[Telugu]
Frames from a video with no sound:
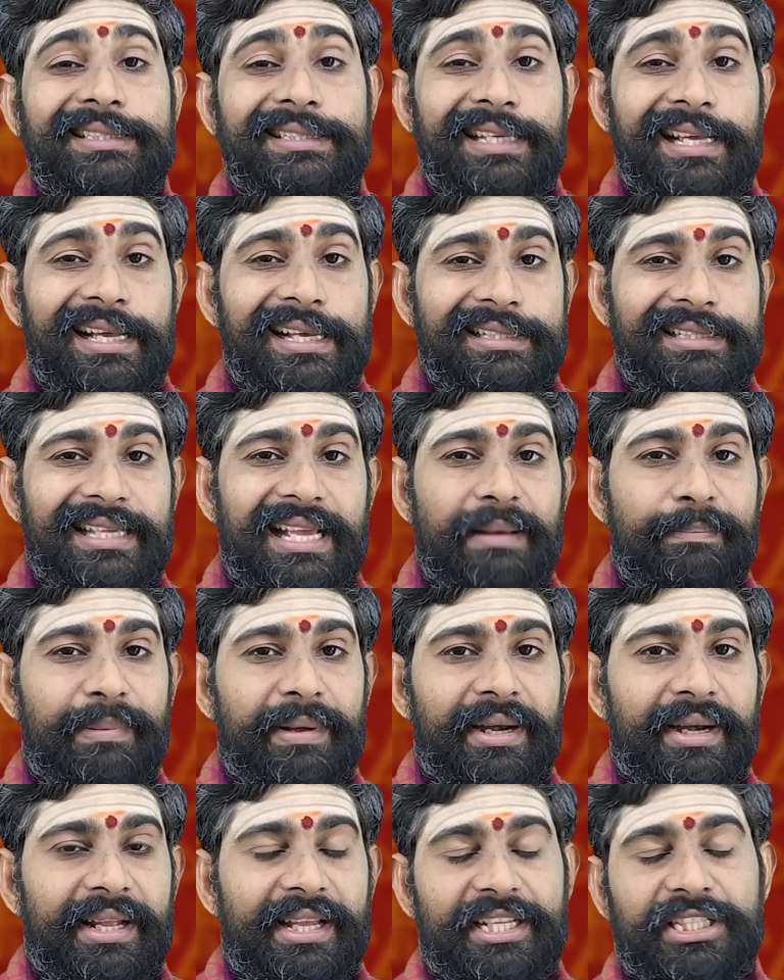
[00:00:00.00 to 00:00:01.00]
చేసే
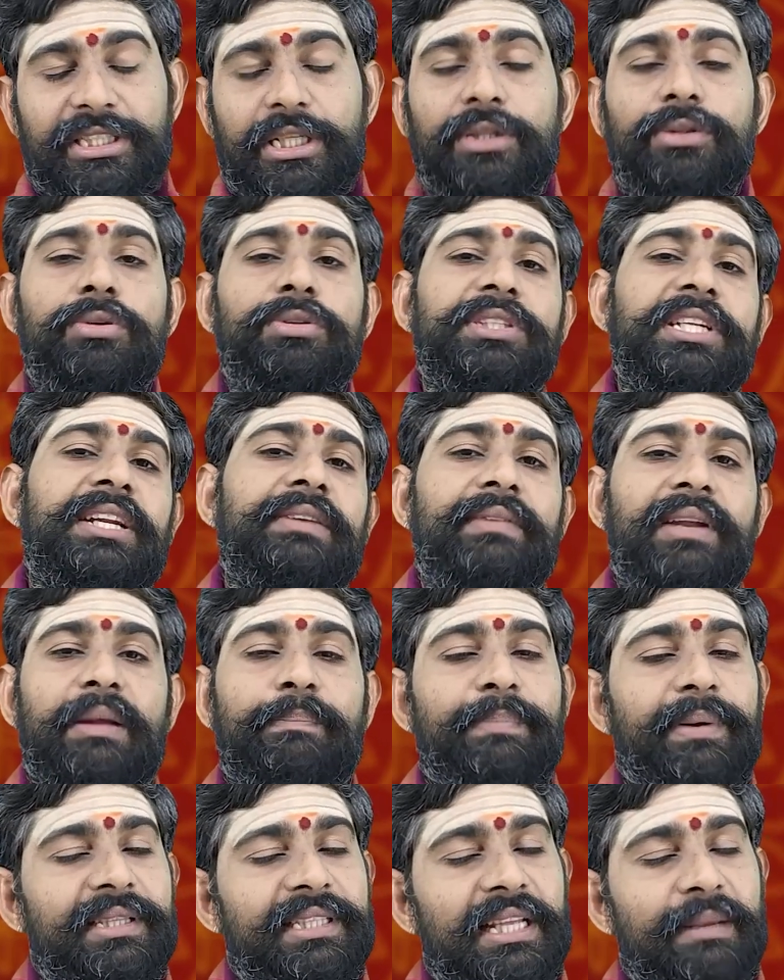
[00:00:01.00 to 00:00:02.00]
పనిని ఇష్టంతో చేయడం
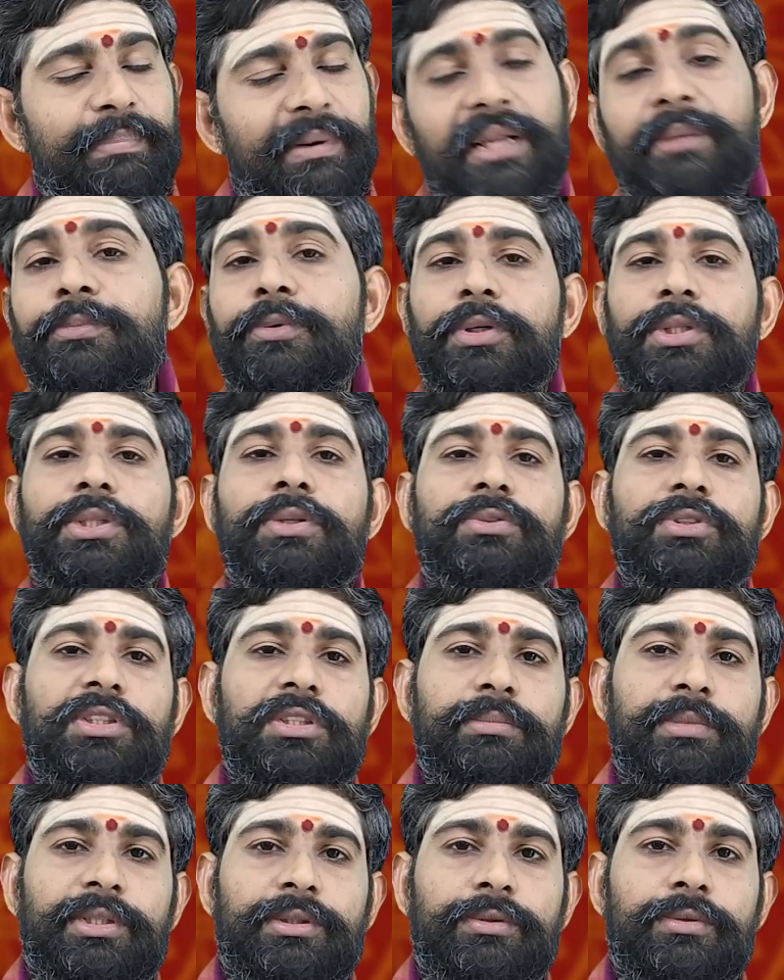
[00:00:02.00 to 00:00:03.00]
వల్ల ప్రతి పని
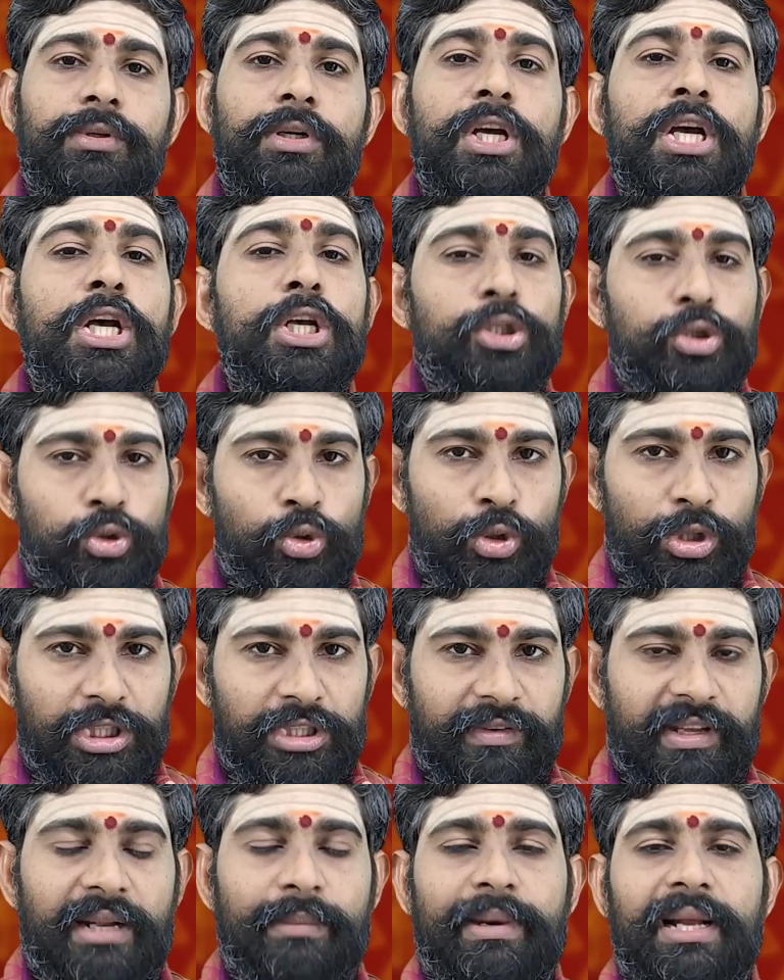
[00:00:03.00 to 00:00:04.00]
పూర్తవుతుంది మీకు
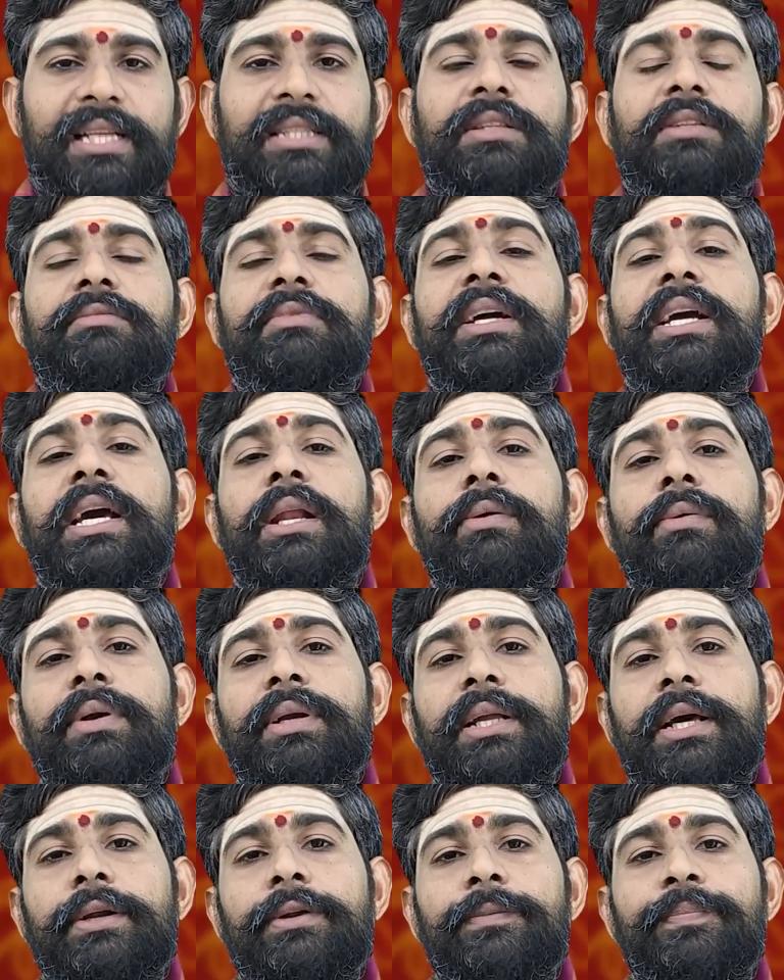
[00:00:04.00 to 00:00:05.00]
సున్నితమైన మనస్తత్వం కలిగి
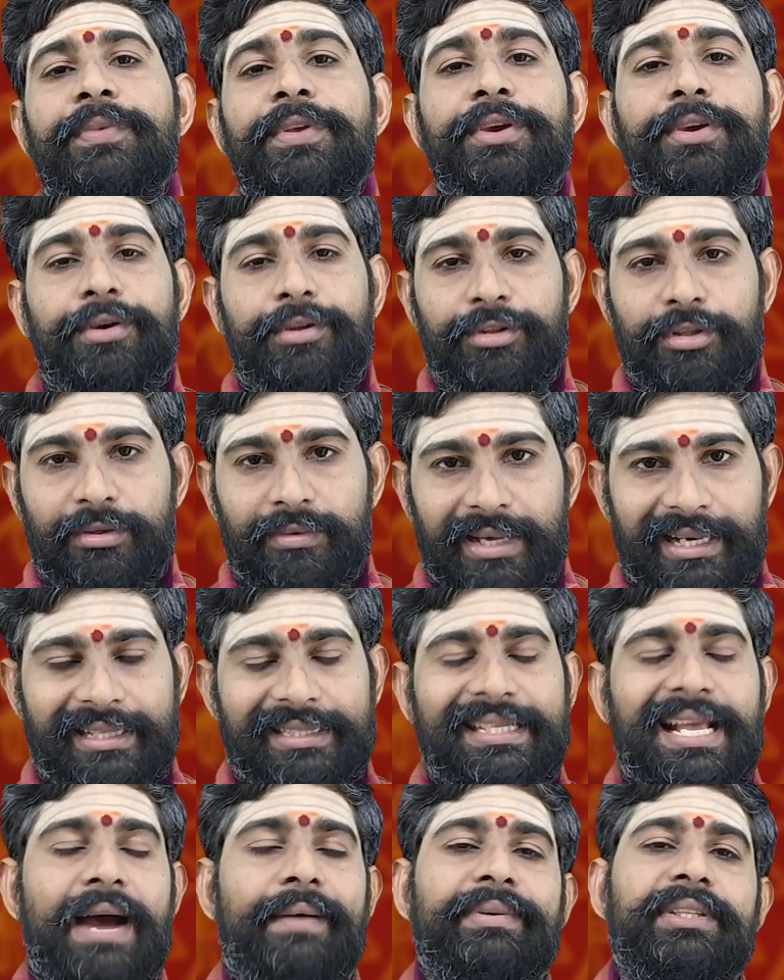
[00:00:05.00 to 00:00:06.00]
ఉంటారు
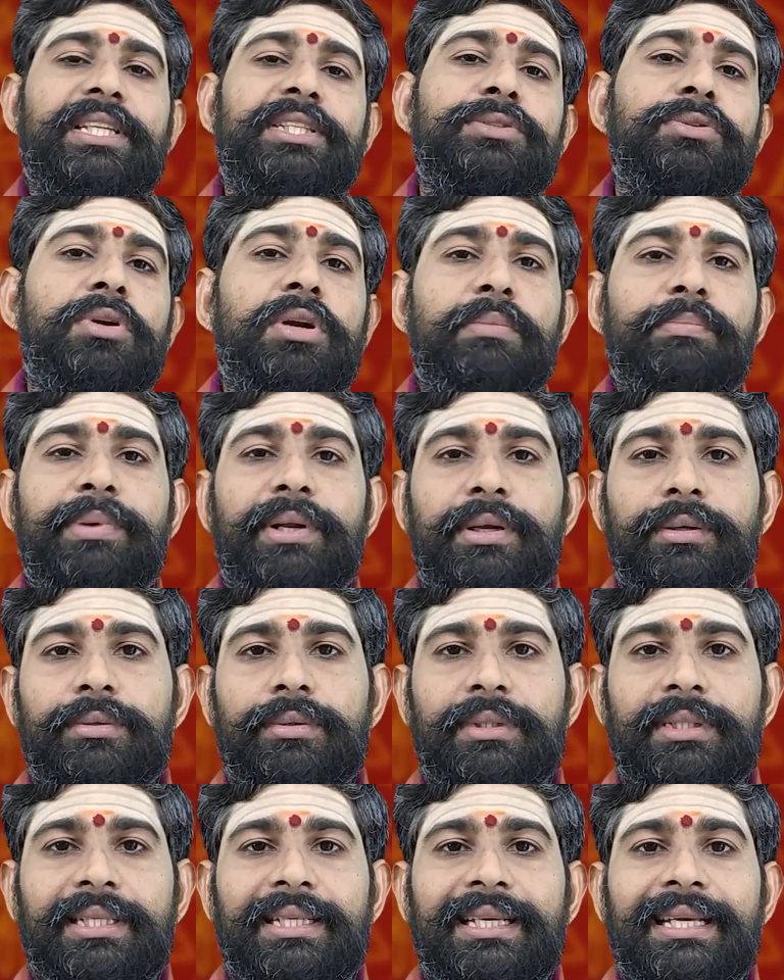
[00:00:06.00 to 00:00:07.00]
ఎదుటివారికి సేవ చేసుకోవడం
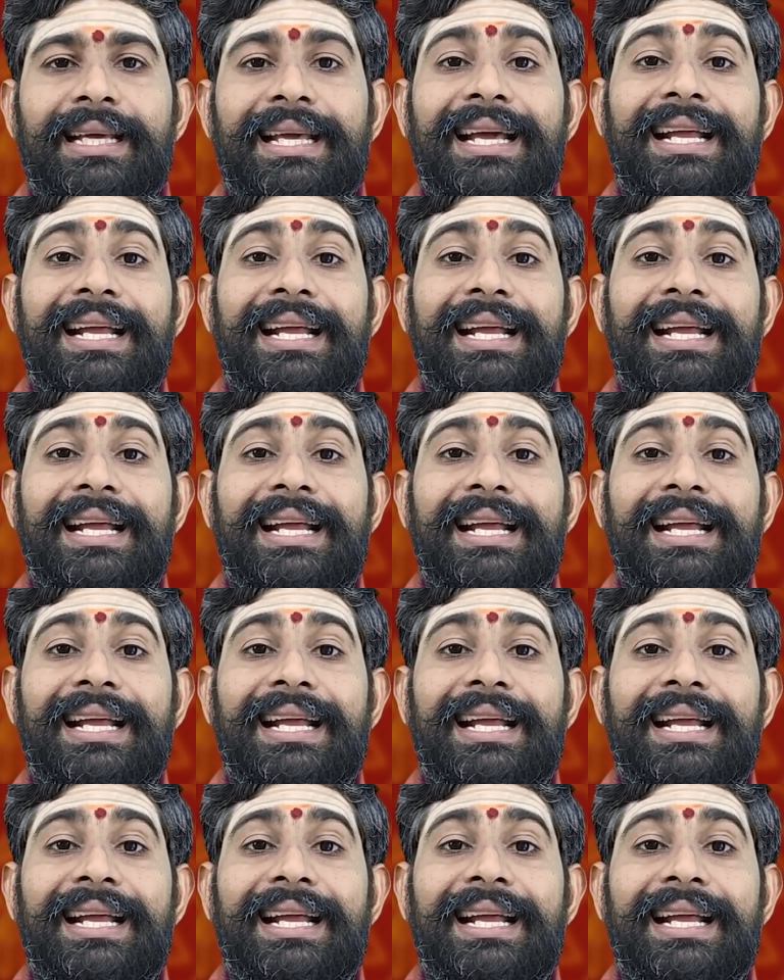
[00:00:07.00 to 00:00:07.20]
పెరుగుతుంది